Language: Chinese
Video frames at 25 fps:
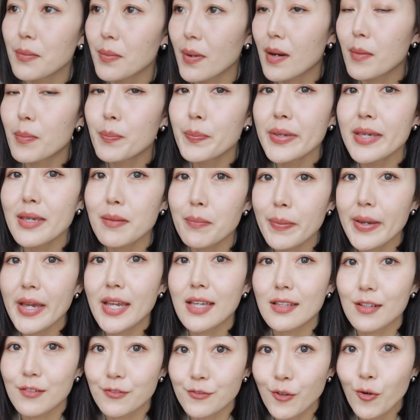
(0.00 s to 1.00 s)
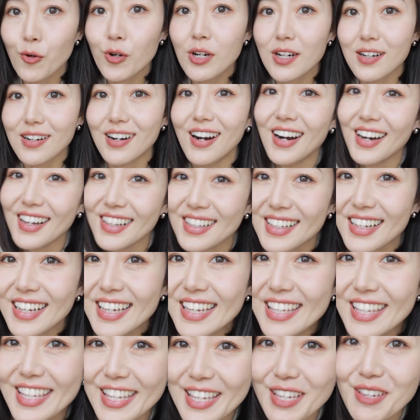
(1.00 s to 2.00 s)
边必备的风格的
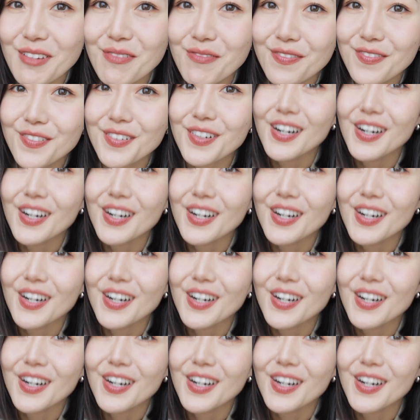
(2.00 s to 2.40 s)
衣服，